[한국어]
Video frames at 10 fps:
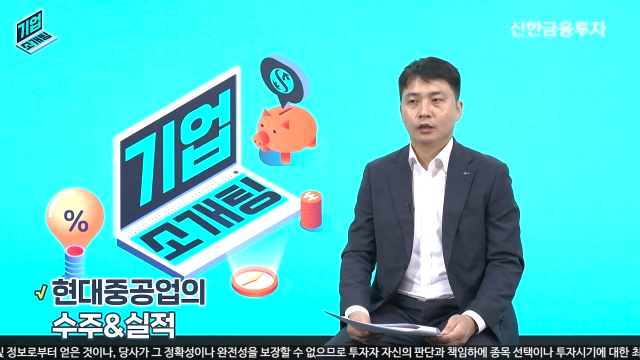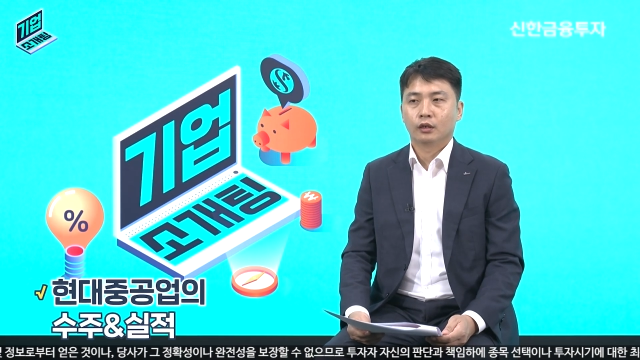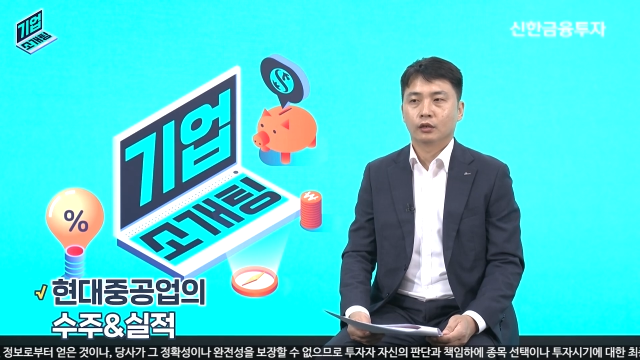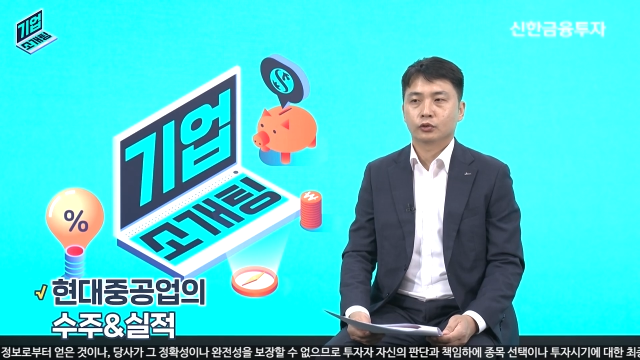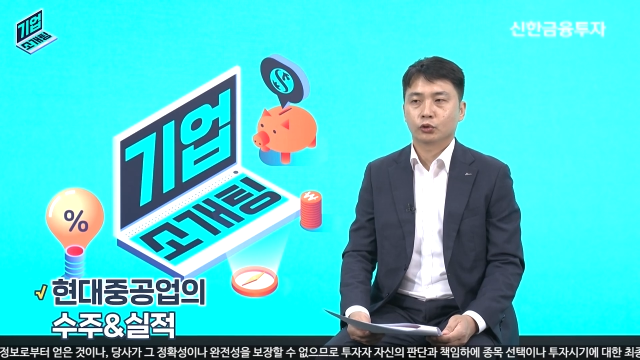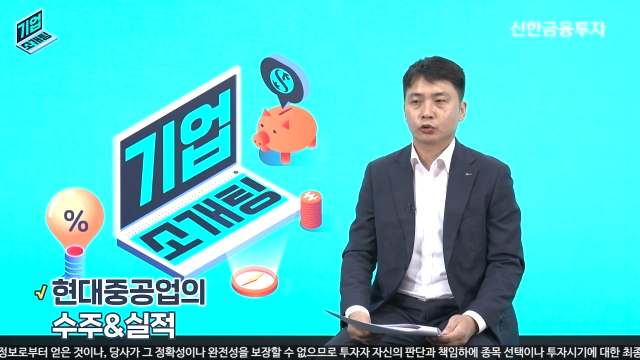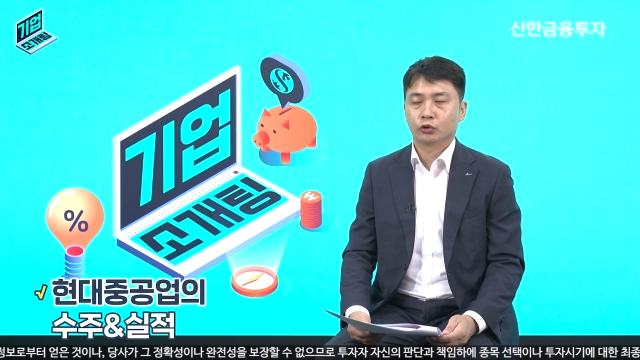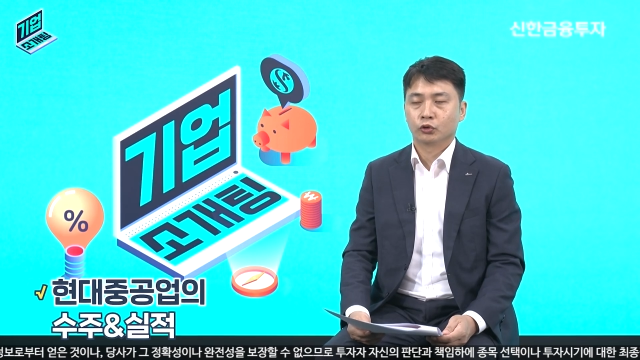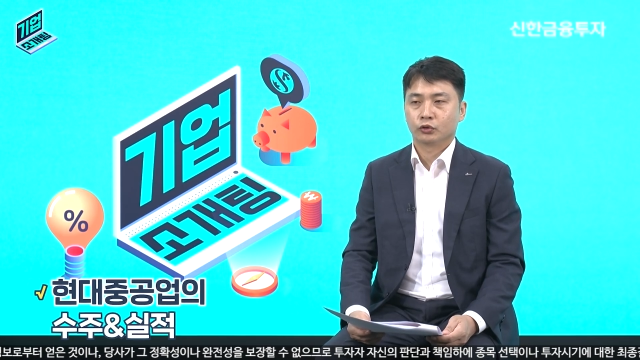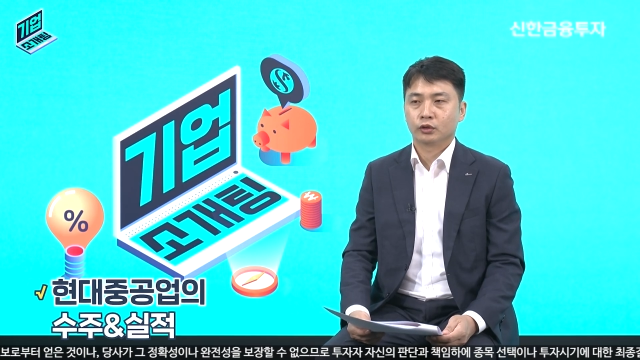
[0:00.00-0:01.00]
어,
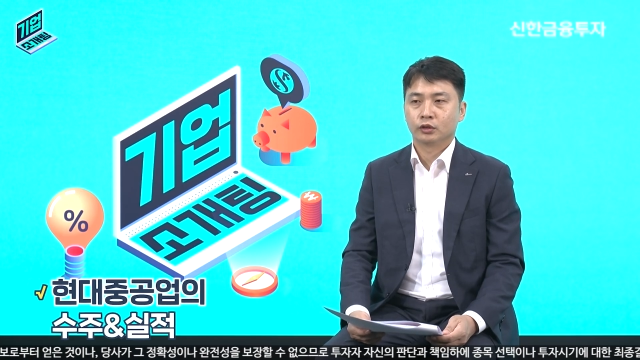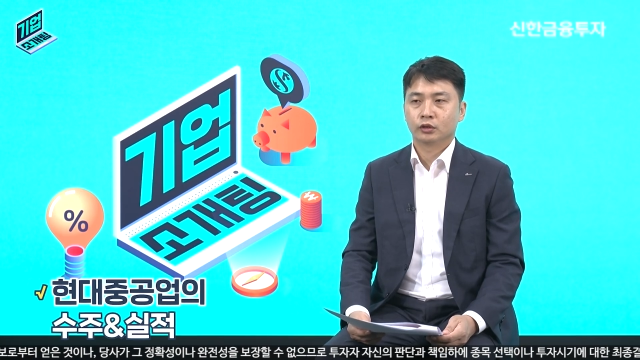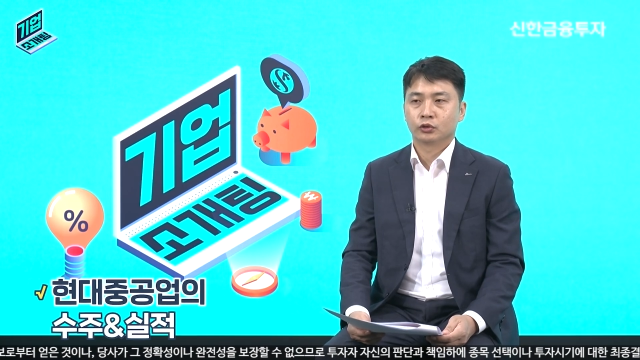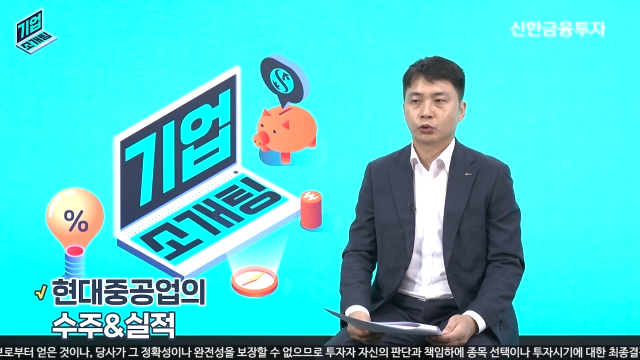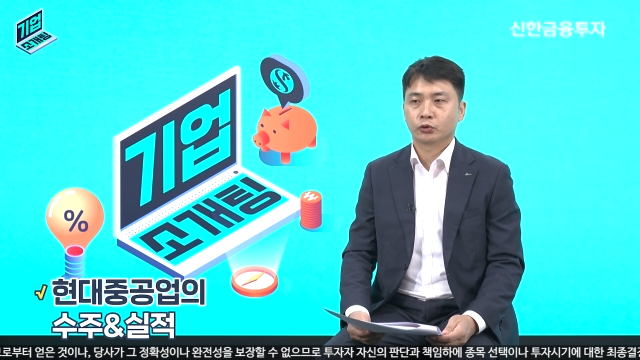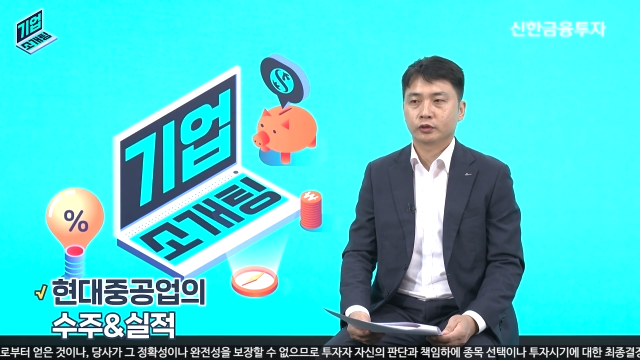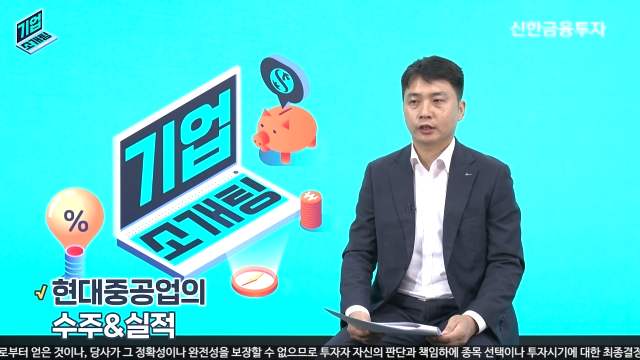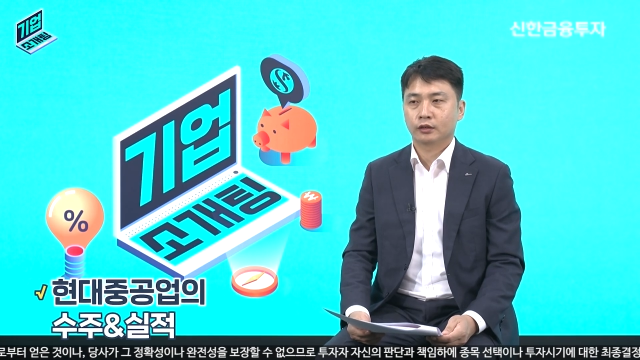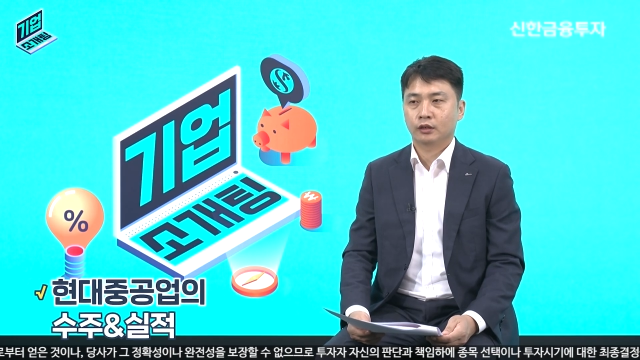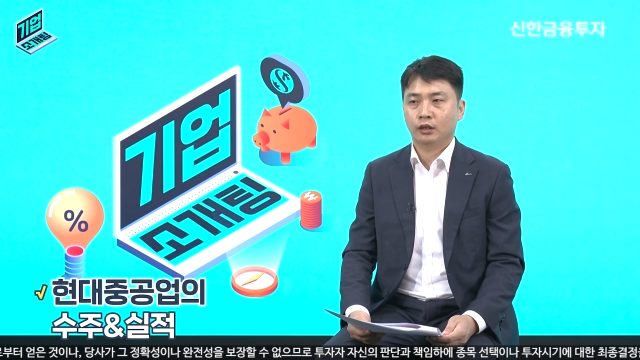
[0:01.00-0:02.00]
수주는
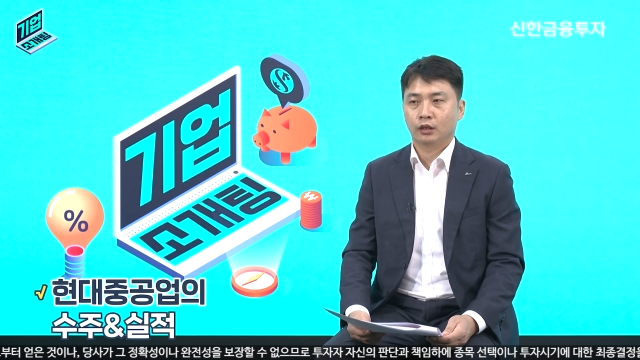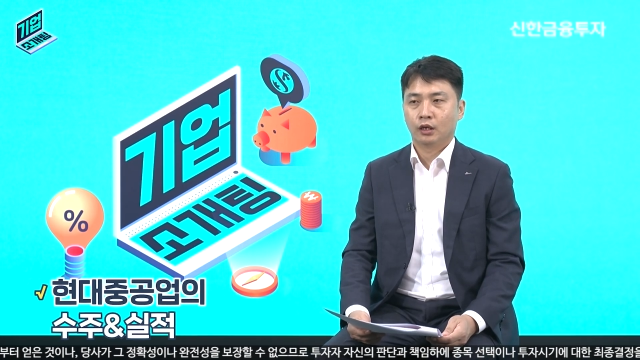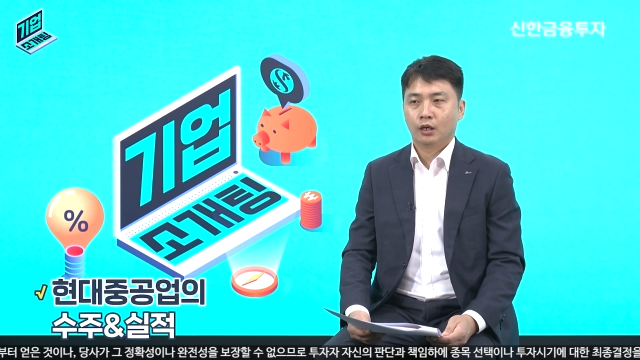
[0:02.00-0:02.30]
조선사들이